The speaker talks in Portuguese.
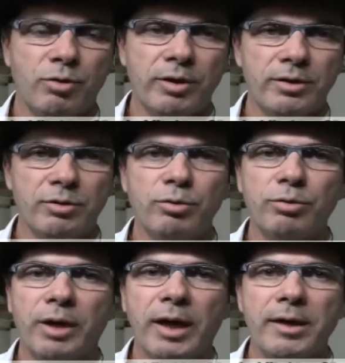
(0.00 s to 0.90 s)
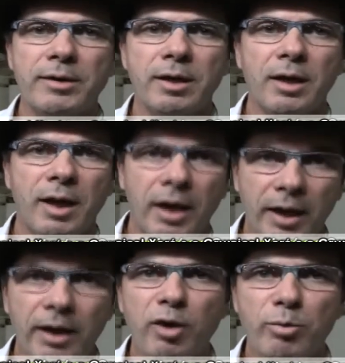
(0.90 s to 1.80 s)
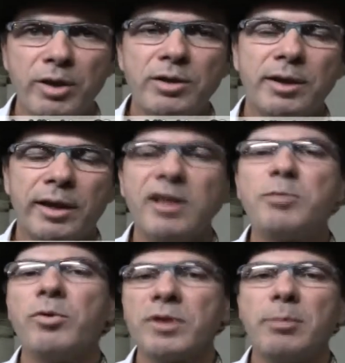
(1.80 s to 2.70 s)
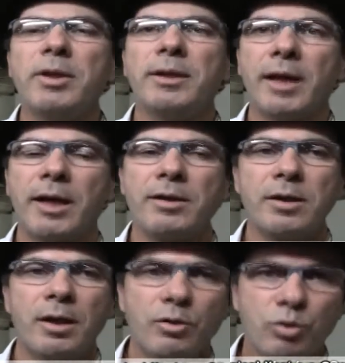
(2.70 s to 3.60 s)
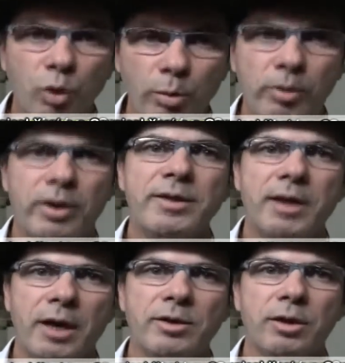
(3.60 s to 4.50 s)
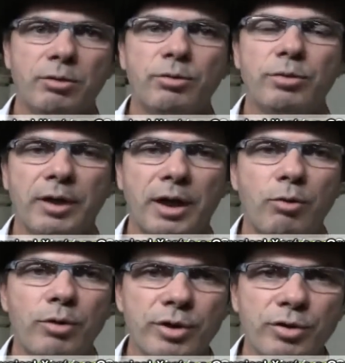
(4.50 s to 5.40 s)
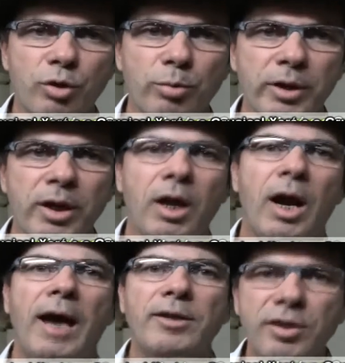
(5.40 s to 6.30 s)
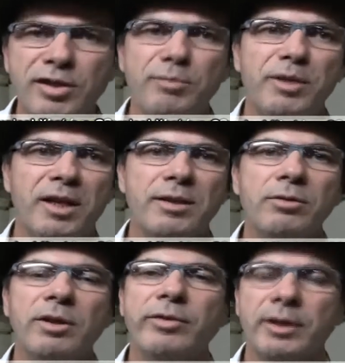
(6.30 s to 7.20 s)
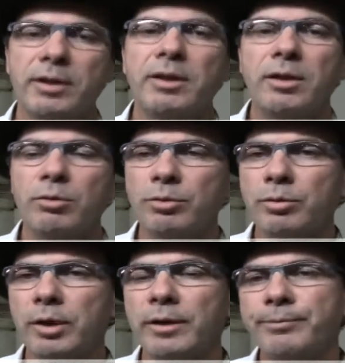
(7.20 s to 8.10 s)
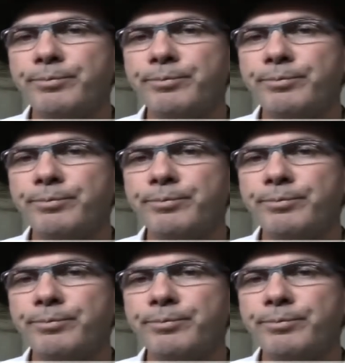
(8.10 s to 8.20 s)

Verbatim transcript: ações culturais é realmente ter responsabilidade sobre o resgate da cultura gaúcha e sobre a disseminação da verdadeira cultura.